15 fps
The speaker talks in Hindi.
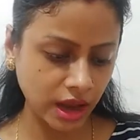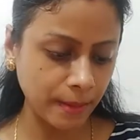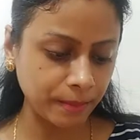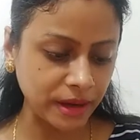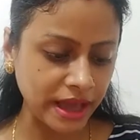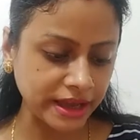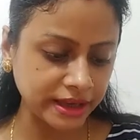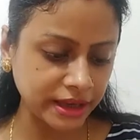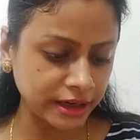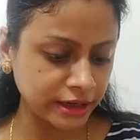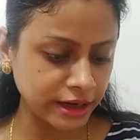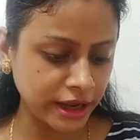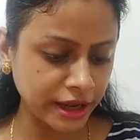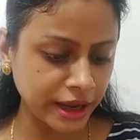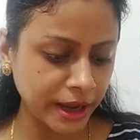अप्लाई
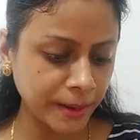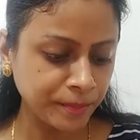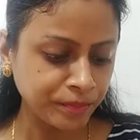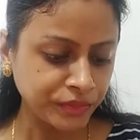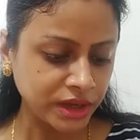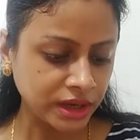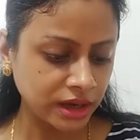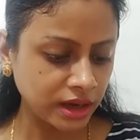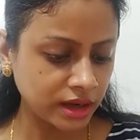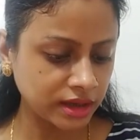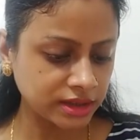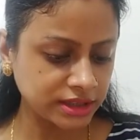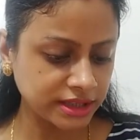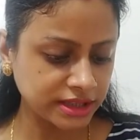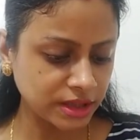करना है
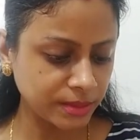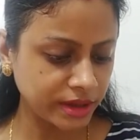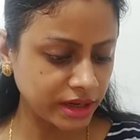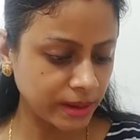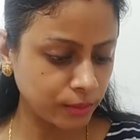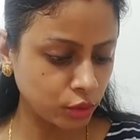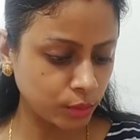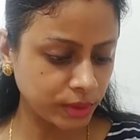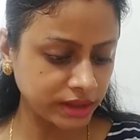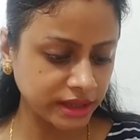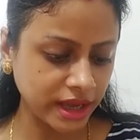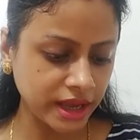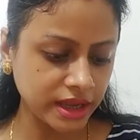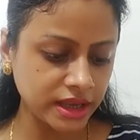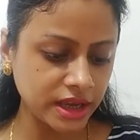आ, जैसे मैंने आपको
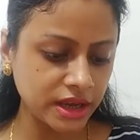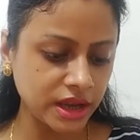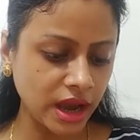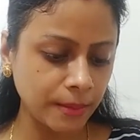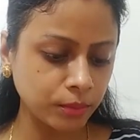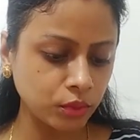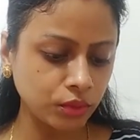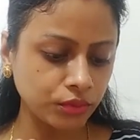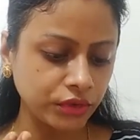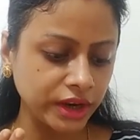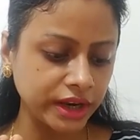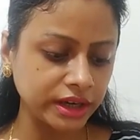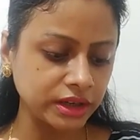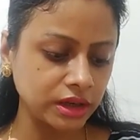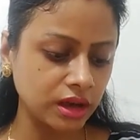बताया ये आपको
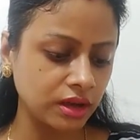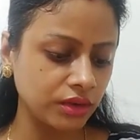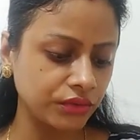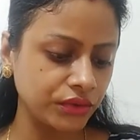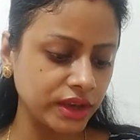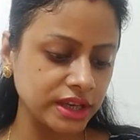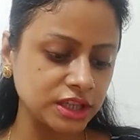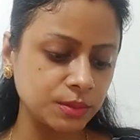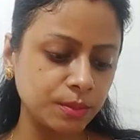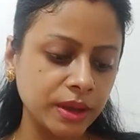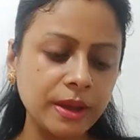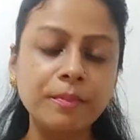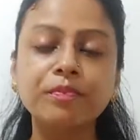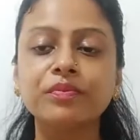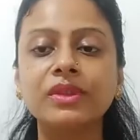वेट आ, फेस
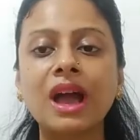पे